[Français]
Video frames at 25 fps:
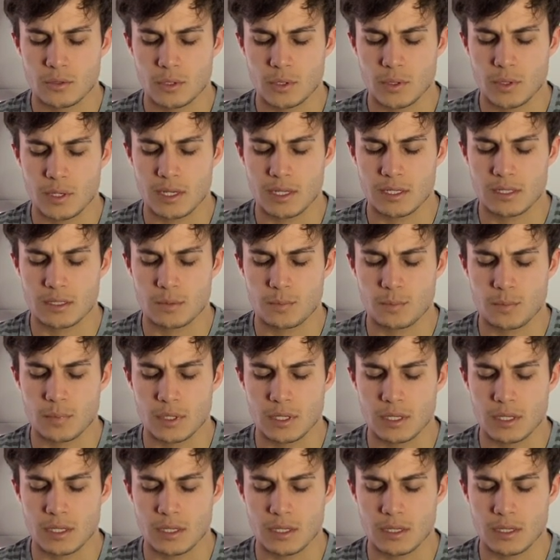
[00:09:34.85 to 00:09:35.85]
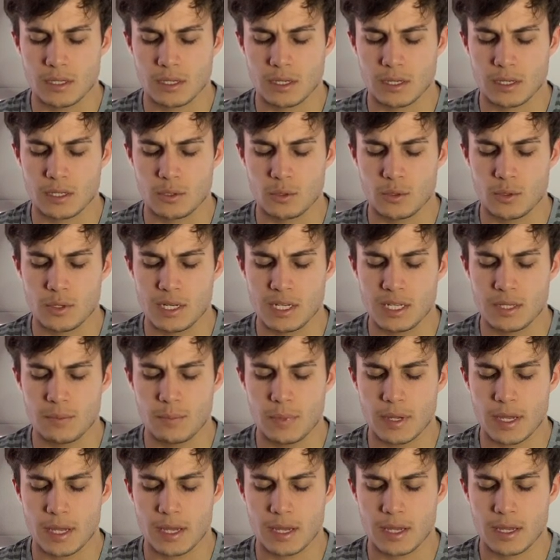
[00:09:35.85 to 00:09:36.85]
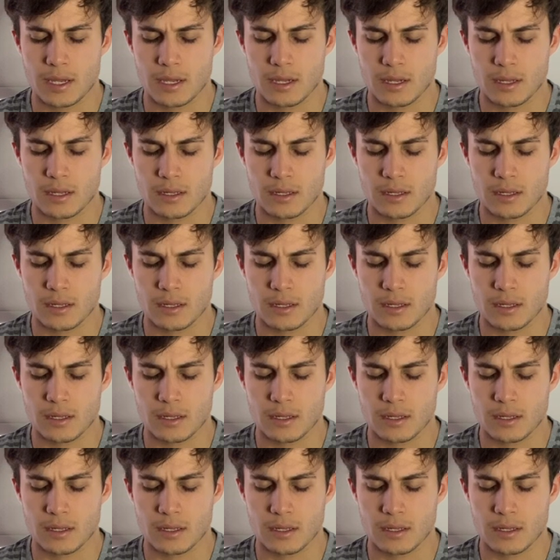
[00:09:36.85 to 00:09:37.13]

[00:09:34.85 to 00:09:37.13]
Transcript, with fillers: Tu expires et tu libères.